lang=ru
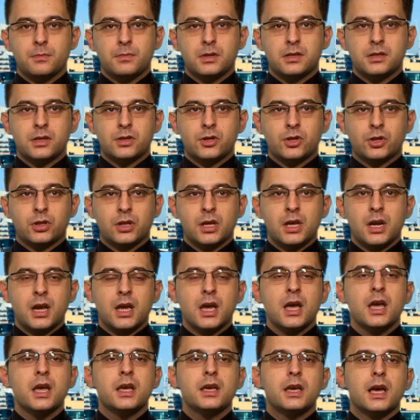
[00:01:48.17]

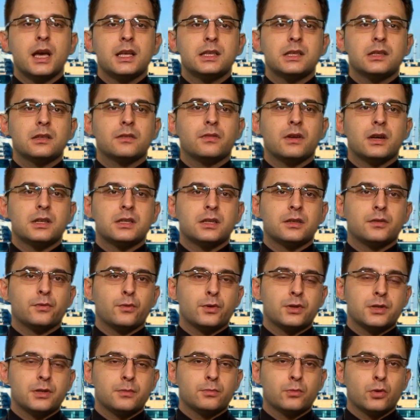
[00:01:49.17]
1.2874 и
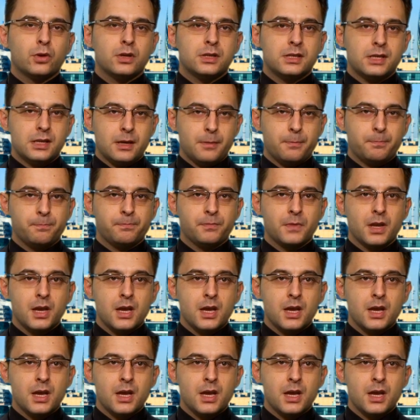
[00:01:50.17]
1.2807.